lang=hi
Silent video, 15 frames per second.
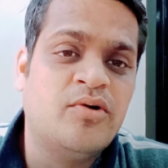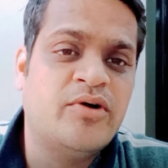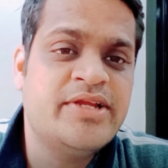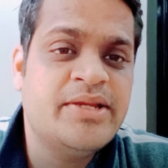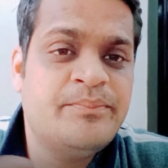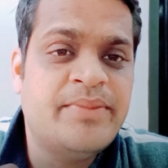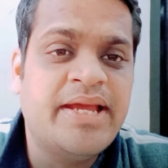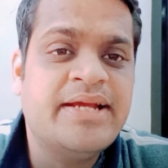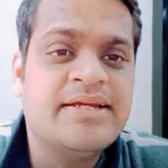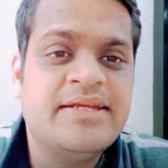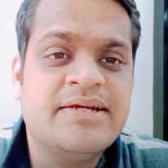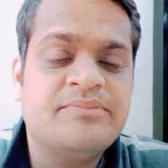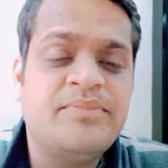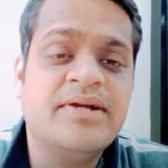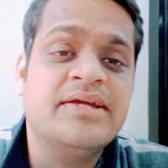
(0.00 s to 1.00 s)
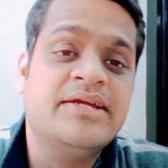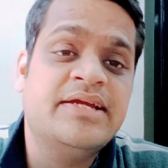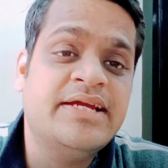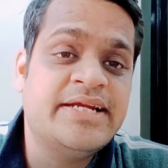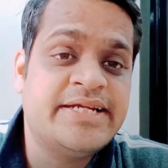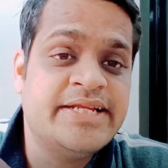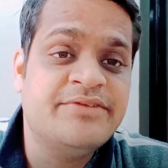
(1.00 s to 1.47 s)
और ये बैंक
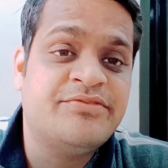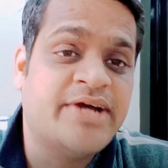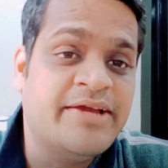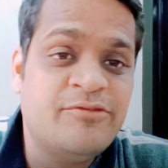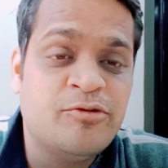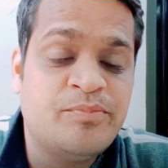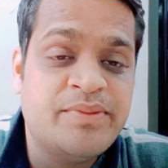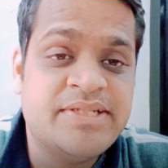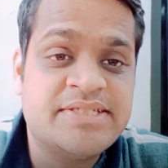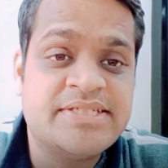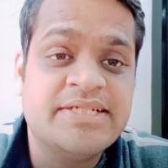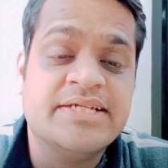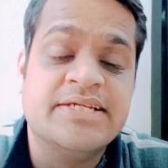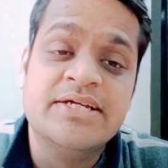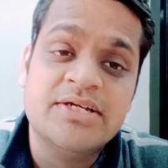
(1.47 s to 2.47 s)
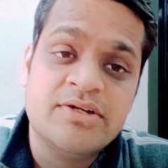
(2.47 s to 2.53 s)
लगभग एट्टी फाइव रुपीज़ से